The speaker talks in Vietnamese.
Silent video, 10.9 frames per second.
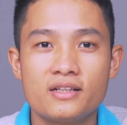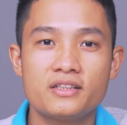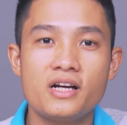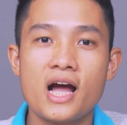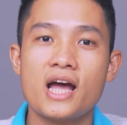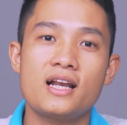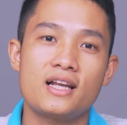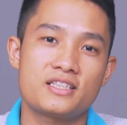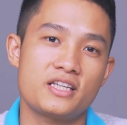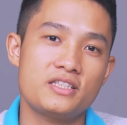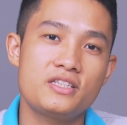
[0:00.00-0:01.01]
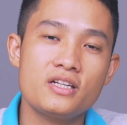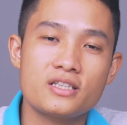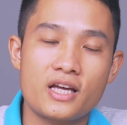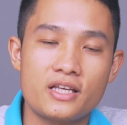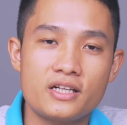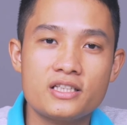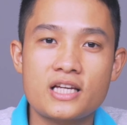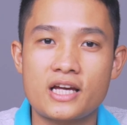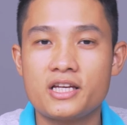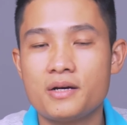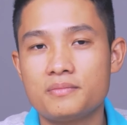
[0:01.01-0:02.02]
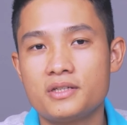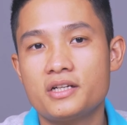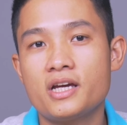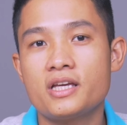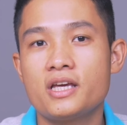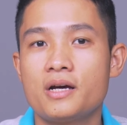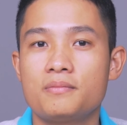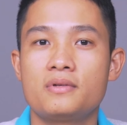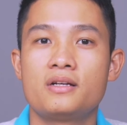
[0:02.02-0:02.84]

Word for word: Thứ hai là chia sẻ những cái trải nghiệm, những kinh nghiệm,